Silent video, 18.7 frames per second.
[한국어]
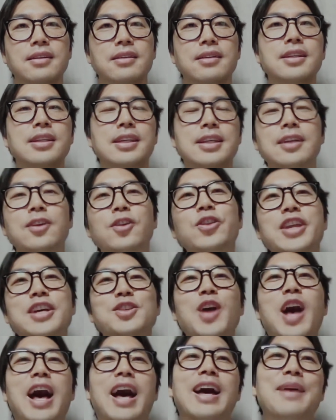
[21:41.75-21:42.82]
이런
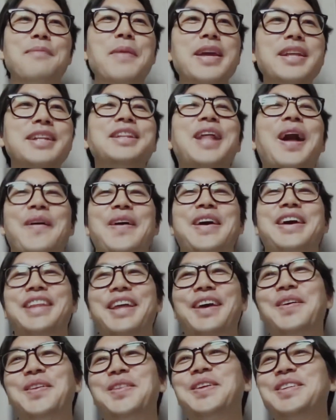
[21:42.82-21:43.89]
데서 아멘이 나와야
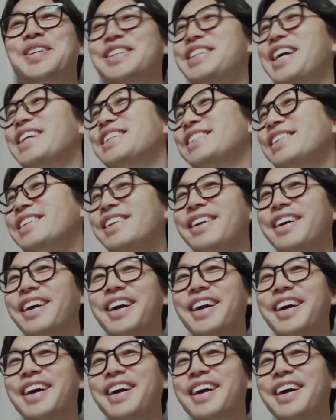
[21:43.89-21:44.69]
되거든요, 사실.